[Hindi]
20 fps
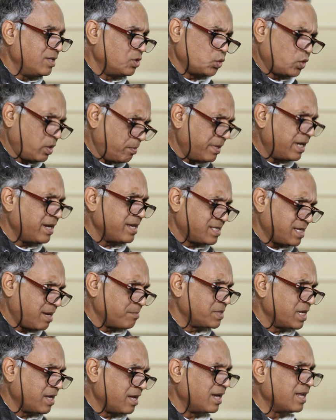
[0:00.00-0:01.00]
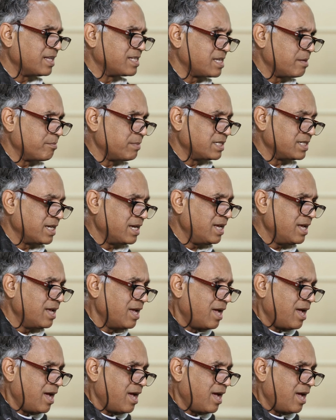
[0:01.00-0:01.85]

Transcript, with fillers: जो कि मेरे हिसाब से गलत समझ है